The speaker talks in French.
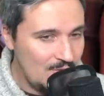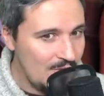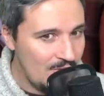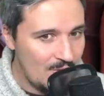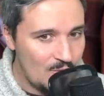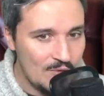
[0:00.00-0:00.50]
On
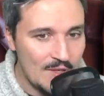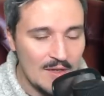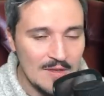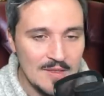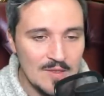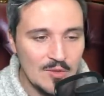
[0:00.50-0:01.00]
va voir plus
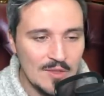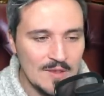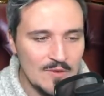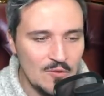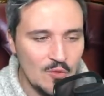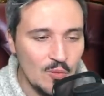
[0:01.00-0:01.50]
tard les
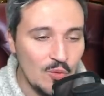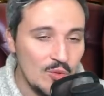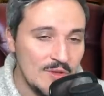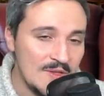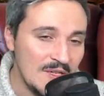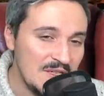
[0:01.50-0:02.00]
exploitations qu'on
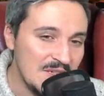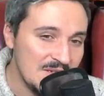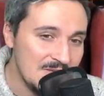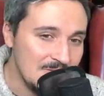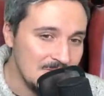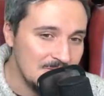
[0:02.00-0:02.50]
peut
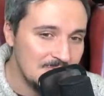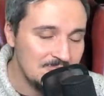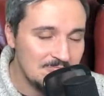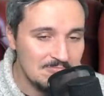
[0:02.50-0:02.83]
essayer de